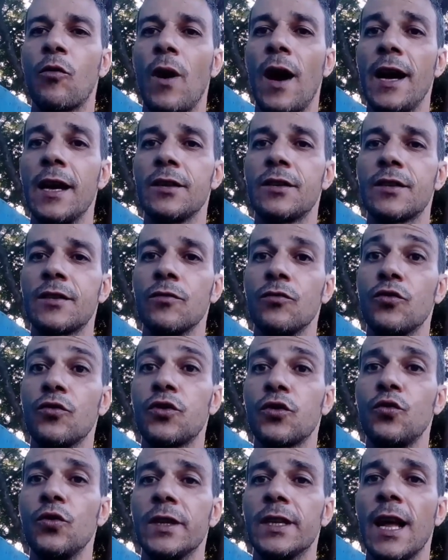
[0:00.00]
quais
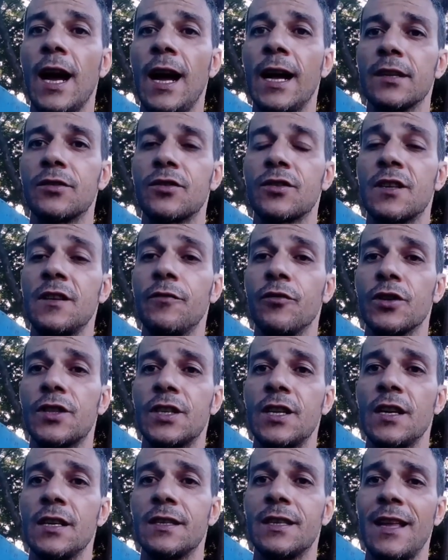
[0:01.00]
os cuidados que
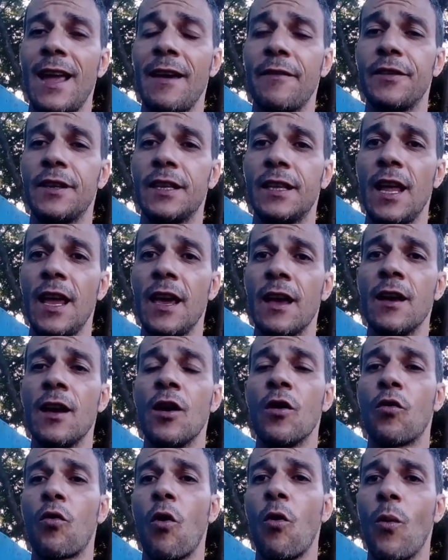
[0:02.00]
vocês devem ter
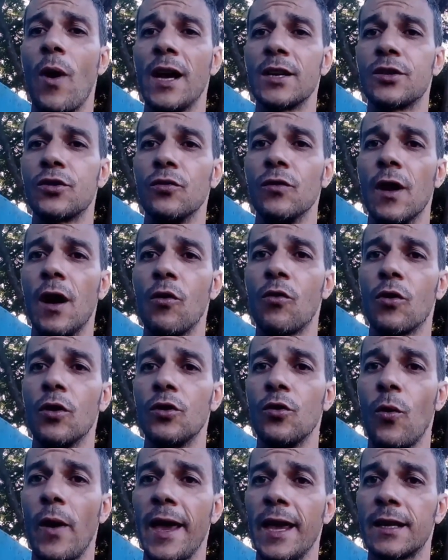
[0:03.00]
com o azulão
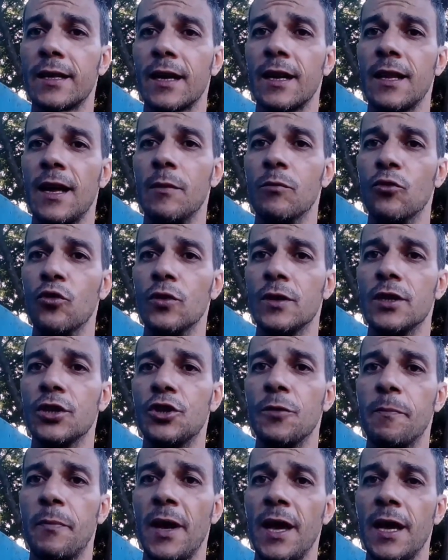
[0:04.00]
quando entra na
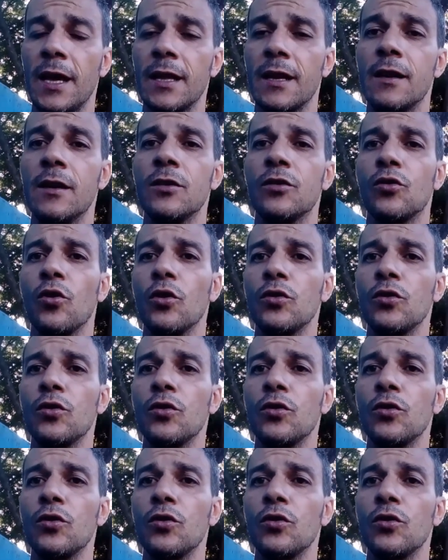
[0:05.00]
muda de pena.